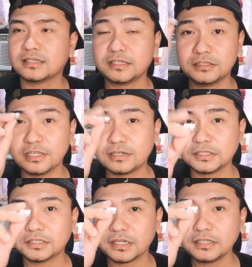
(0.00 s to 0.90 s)
sa SD
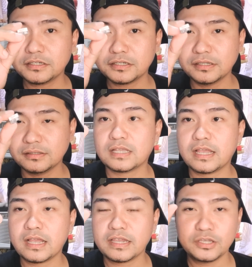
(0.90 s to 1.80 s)
card reader
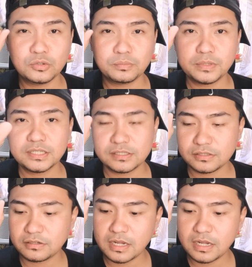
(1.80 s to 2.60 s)
sa iyong PC or